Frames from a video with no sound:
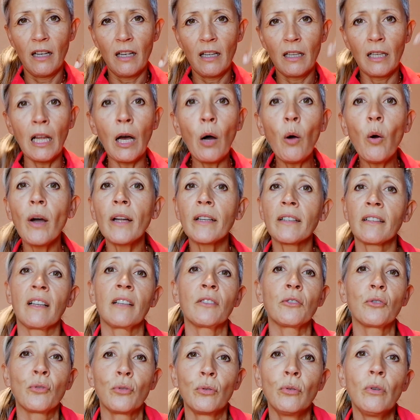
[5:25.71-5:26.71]
lauern
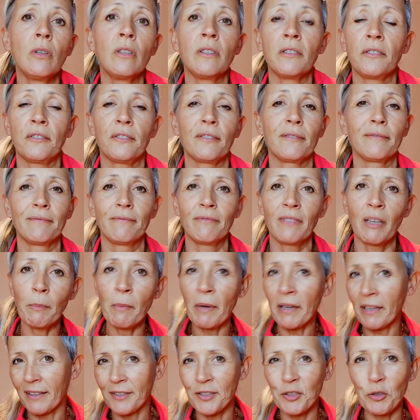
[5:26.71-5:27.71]
natürlich, wenn
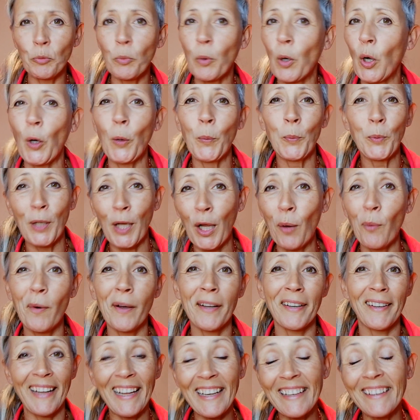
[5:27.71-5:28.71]
man das überhaupt
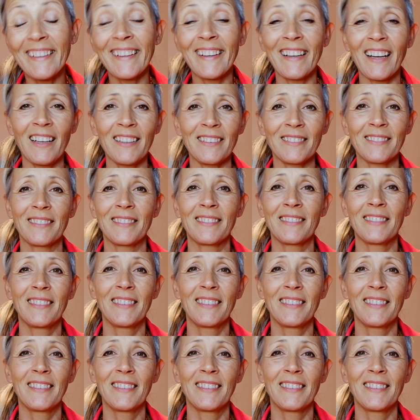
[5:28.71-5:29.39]
lauern nennen kann,